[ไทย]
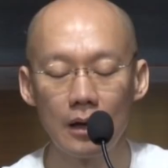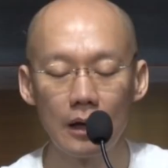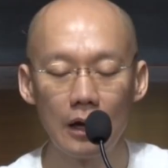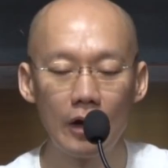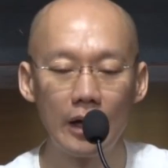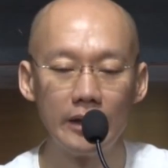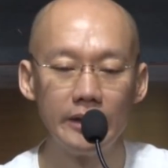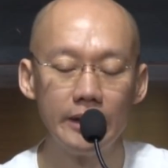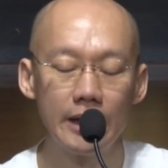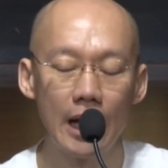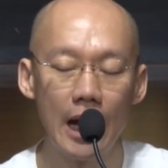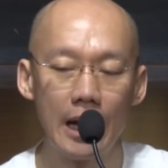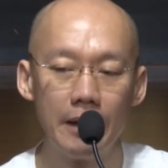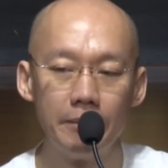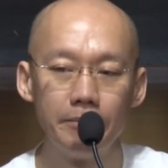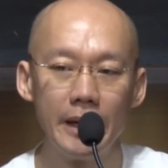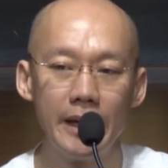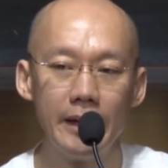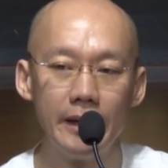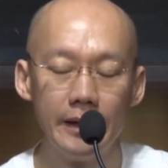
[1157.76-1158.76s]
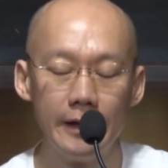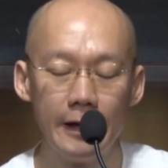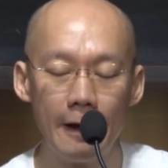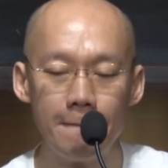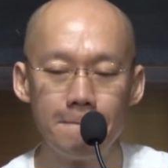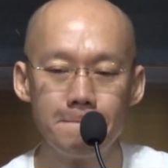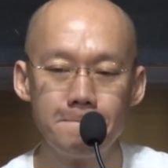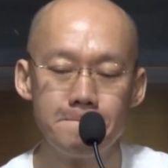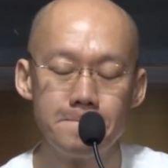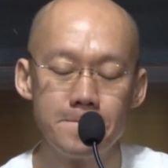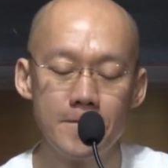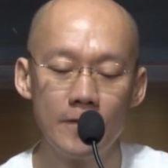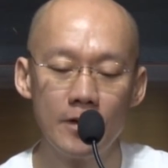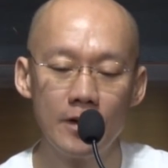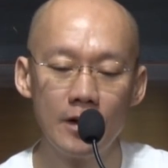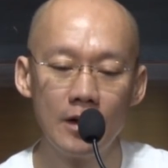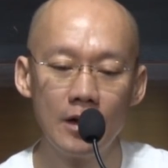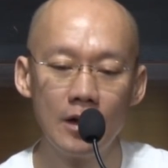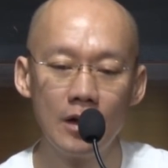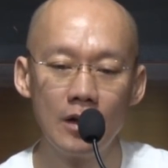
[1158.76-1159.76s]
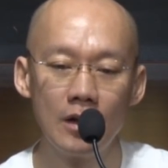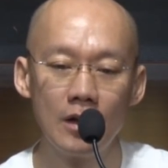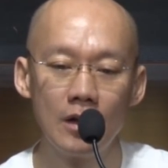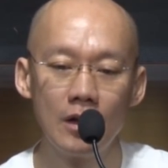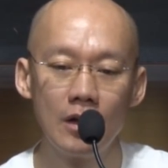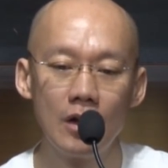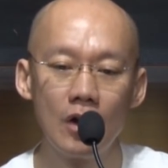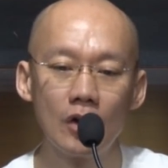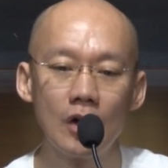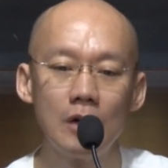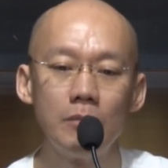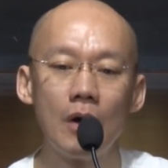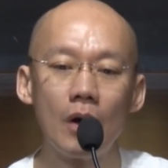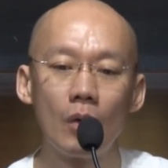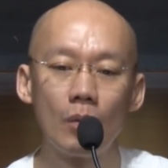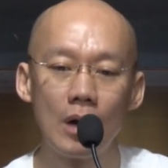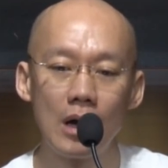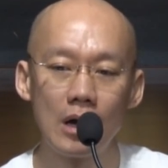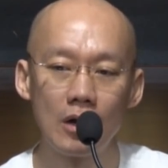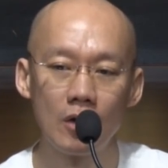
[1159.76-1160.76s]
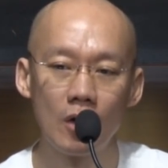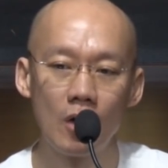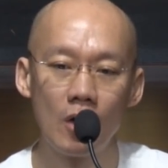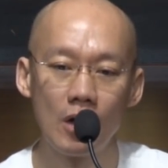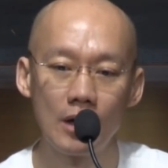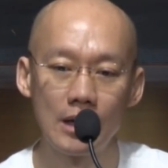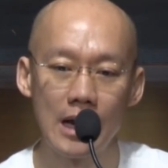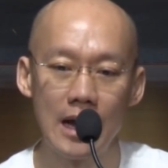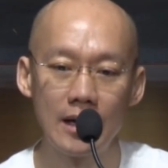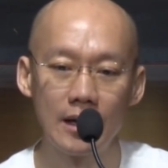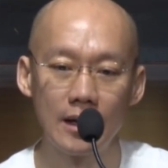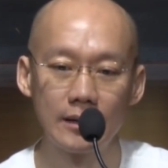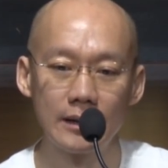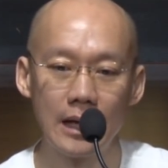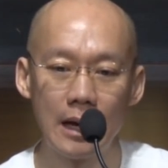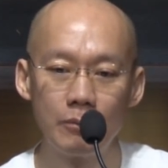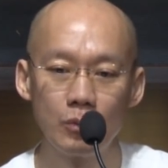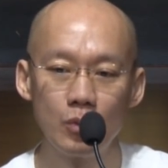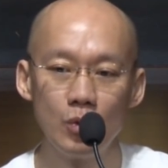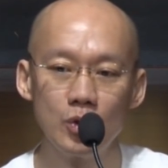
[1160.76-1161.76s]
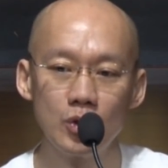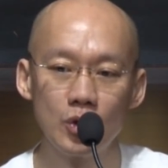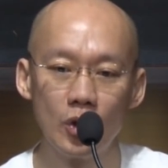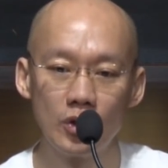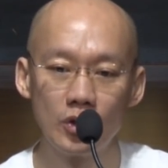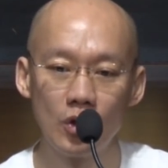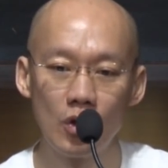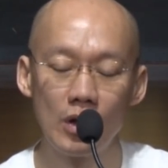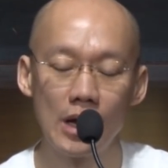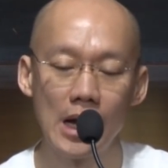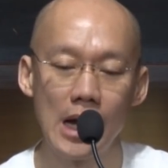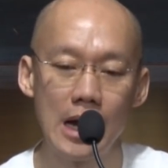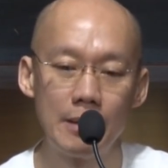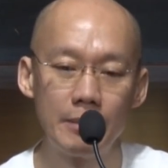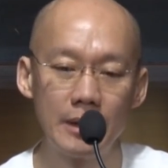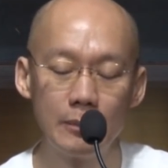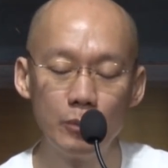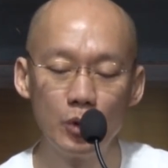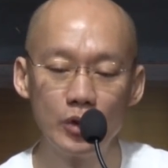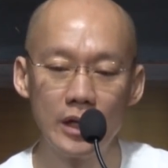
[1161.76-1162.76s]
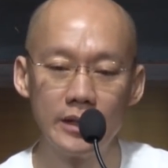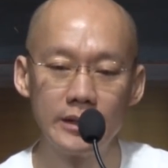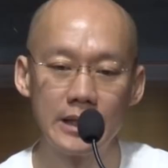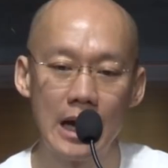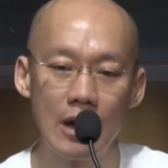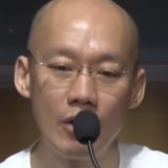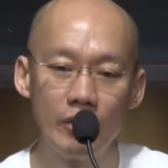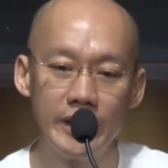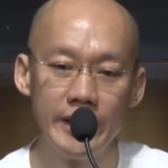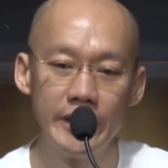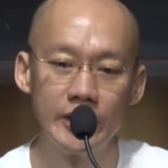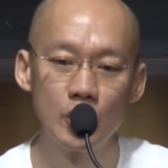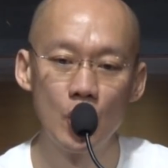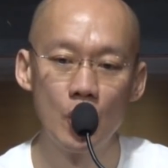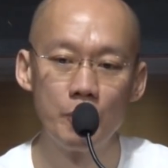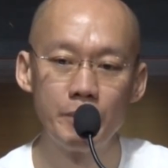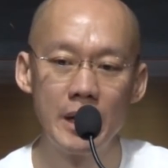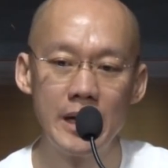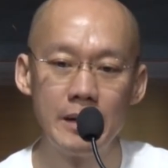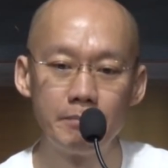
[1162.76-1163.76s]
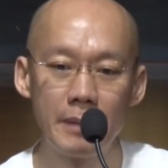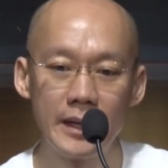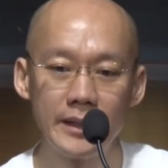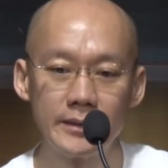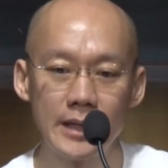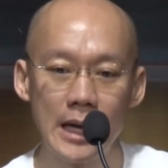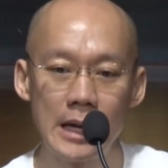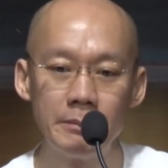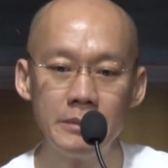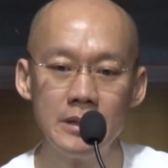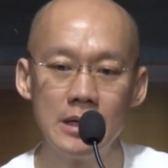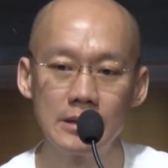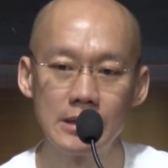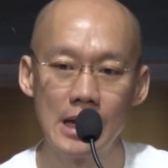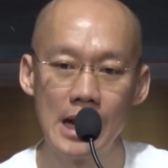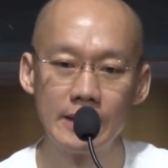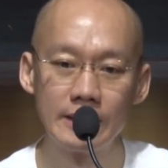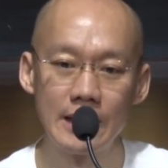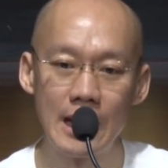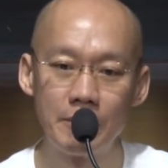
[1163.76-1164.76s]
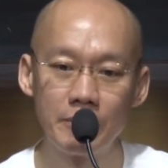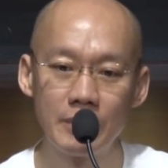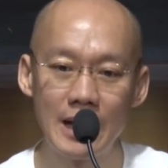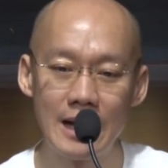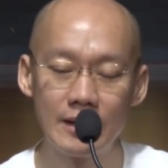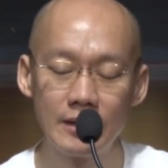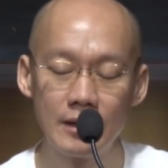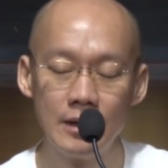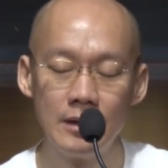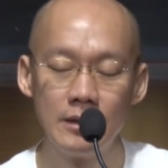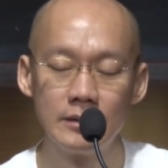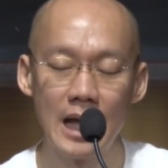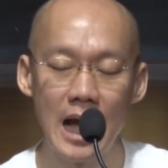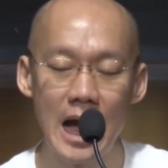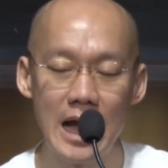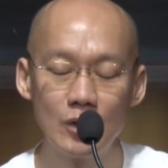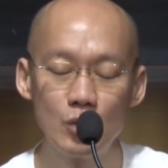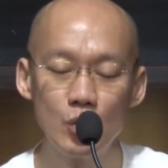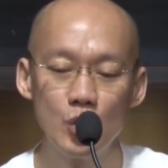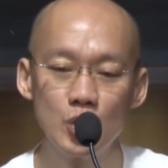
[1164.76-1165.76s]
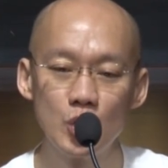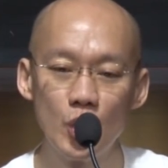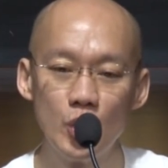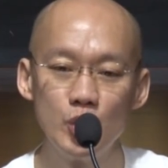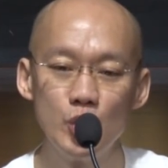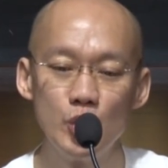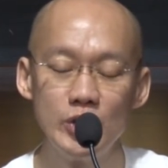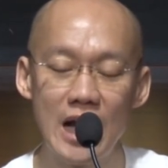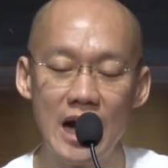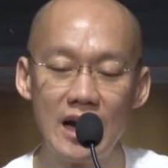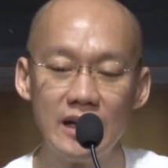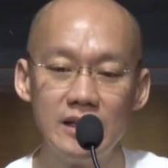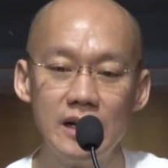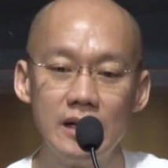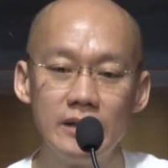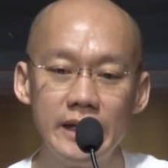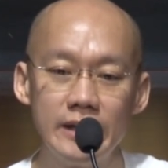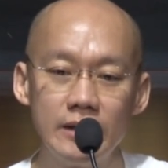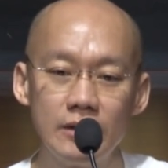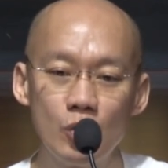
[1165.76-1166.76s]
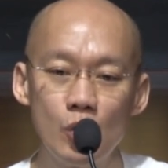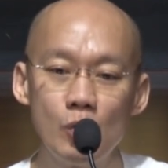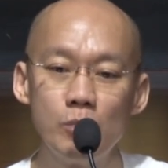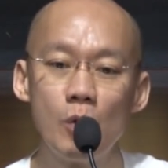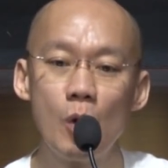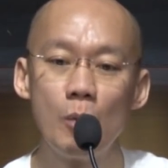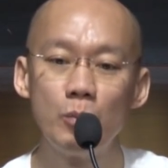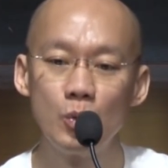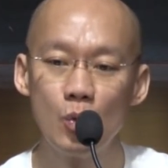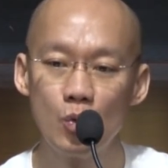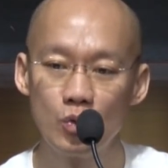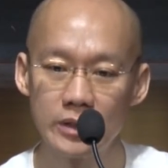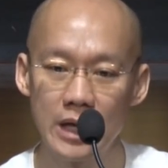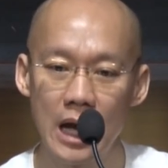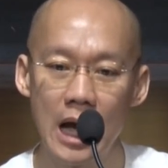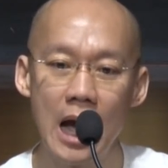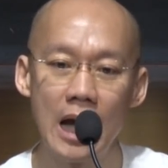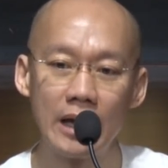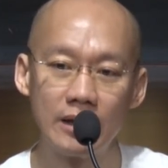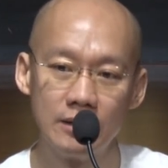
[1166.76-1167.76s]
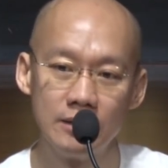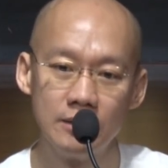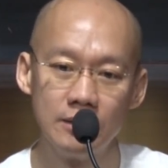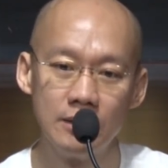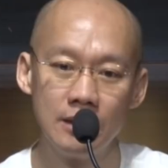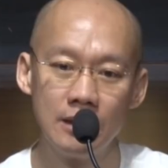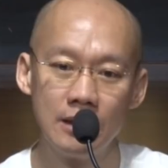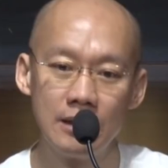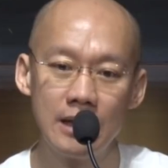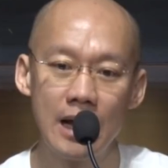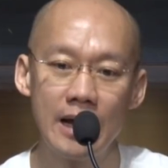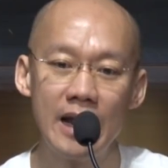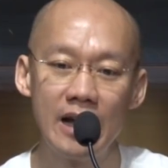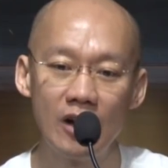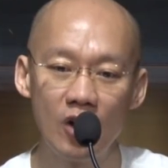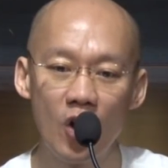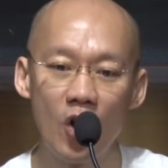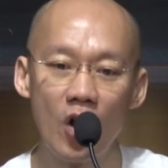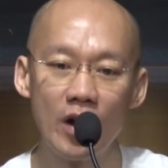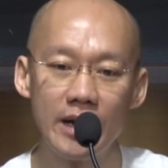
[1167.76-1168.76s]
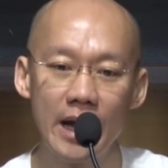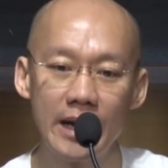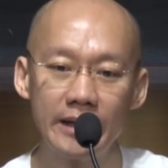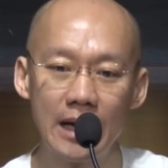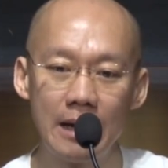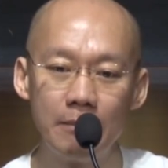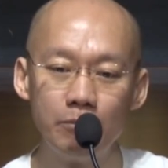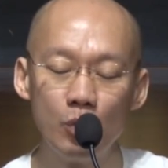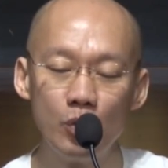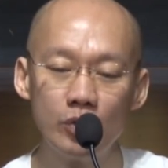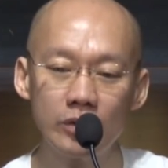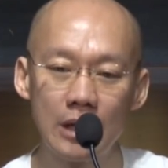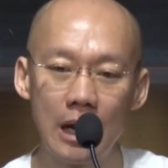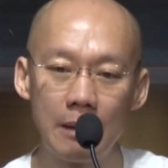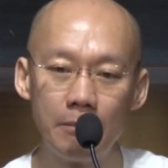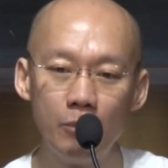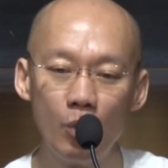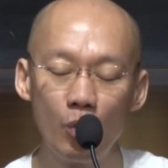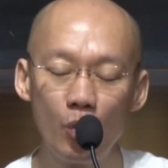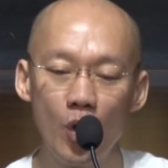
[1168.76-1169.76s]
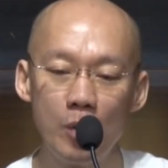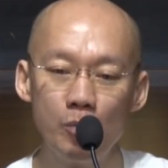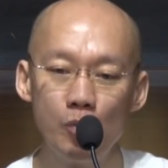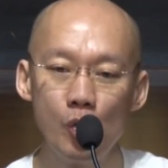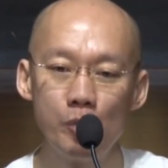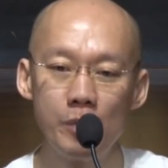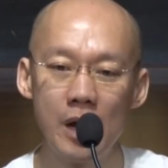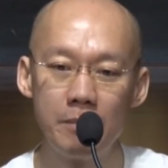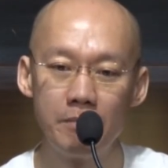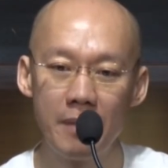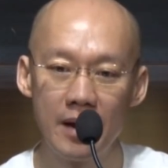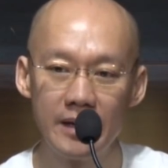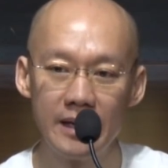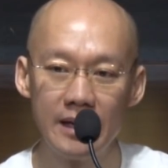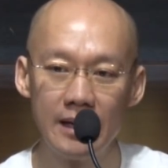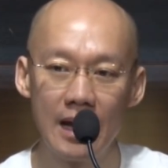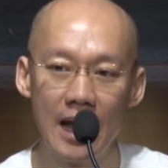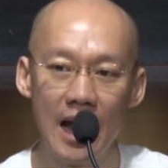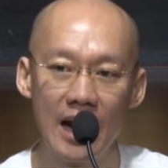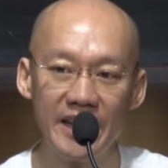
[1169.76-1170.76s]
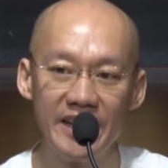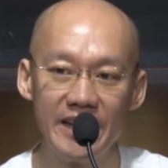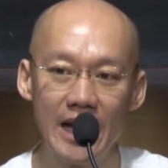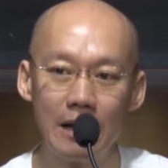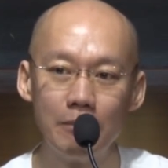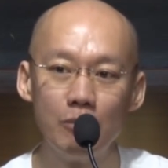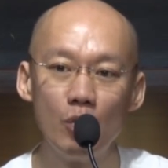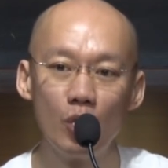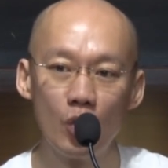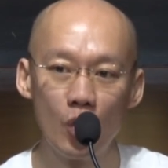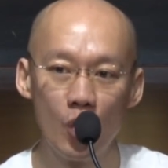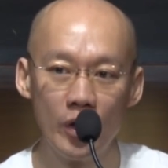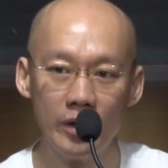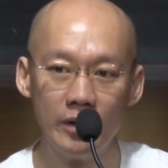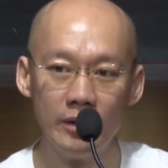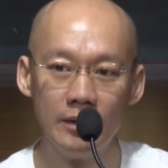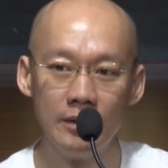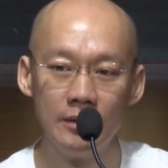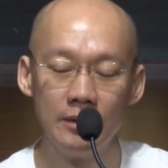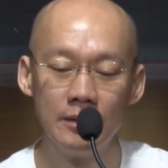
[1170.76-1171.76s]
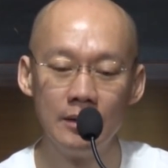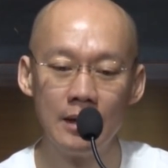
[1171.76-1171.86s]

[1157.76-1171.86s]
ถ้าเราอธิษฐานเป็นเนี่ยเราก็บอกว่าขอการกระทำกุศลของข้าพระพุทธเจ้านี้ จงเป็นปัจจัยเพื่อการทำทานกุศลอยู่อย่างเนืองนิดทุกภพทุกชาติ และได้ขอได้ทำบุญกับบุคคลผู้เป็นบัณฑิตและอริยะบุคคล